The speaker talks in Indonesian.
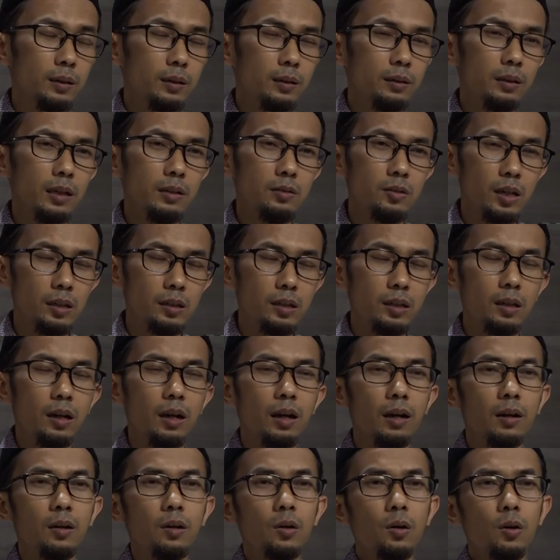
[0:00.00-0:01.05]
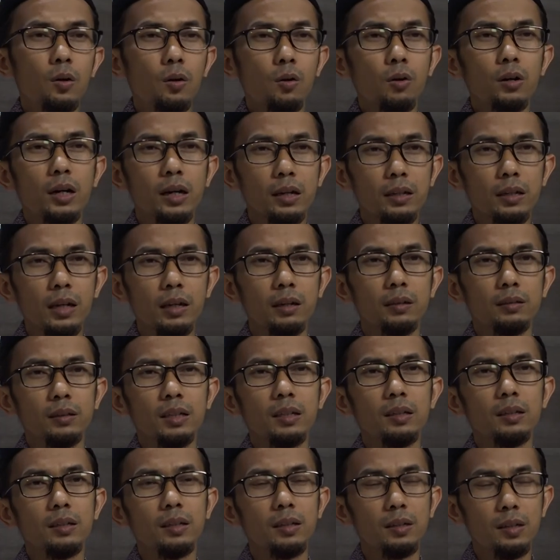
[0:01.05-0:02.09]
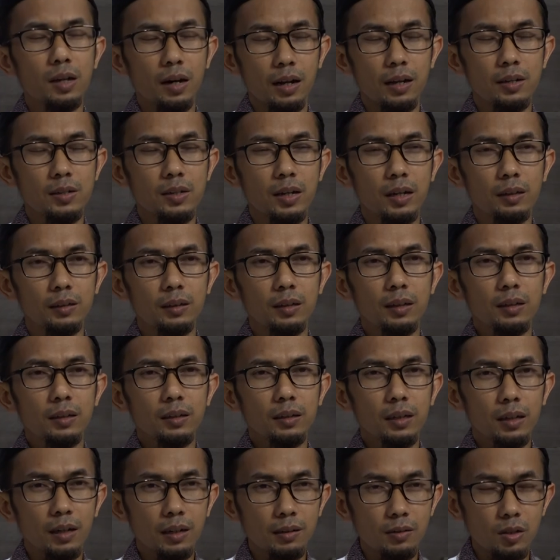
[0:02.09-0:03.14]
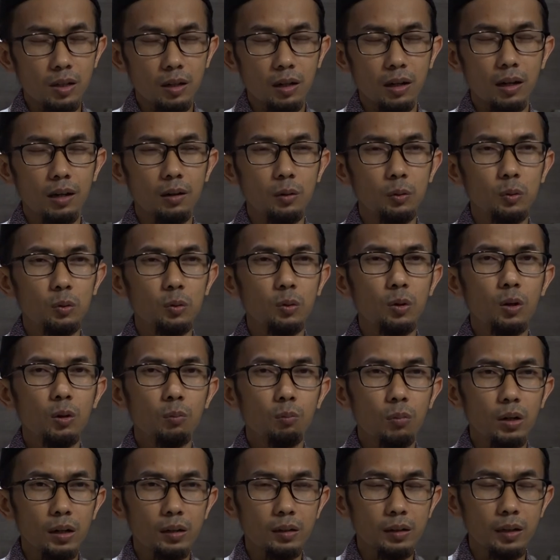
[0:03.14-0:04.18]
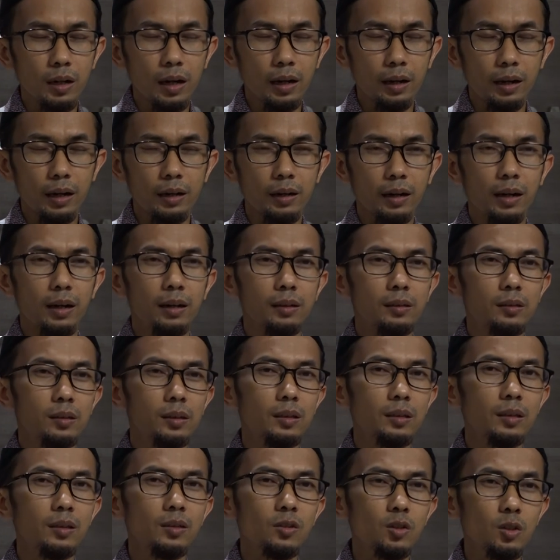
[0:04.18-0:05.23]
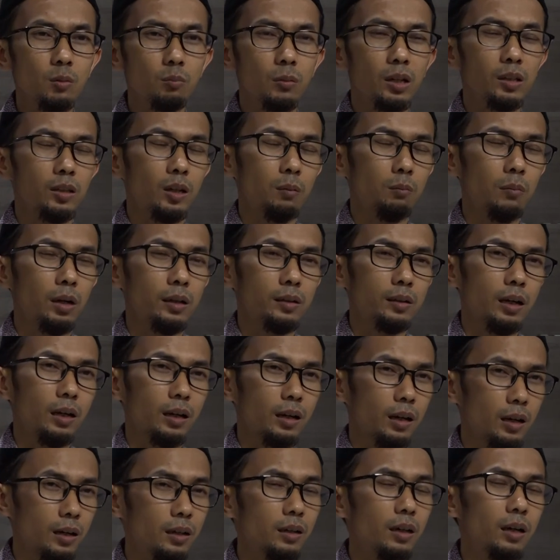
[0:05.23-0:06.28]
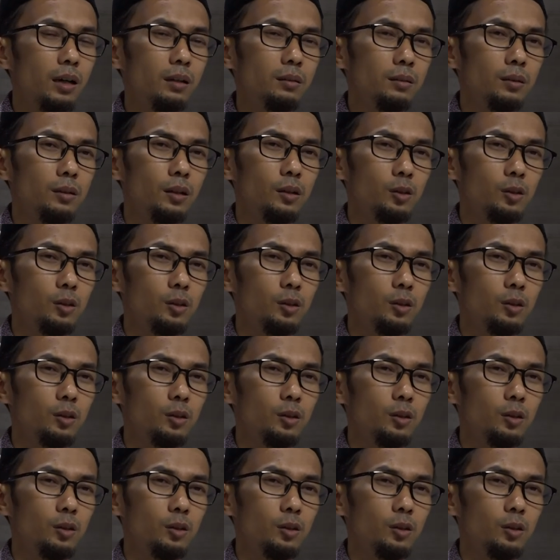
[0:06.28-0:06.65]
dan jadilah orang yang tinggi derajat dengan selalu merendahkan hati semata-mata karena Allah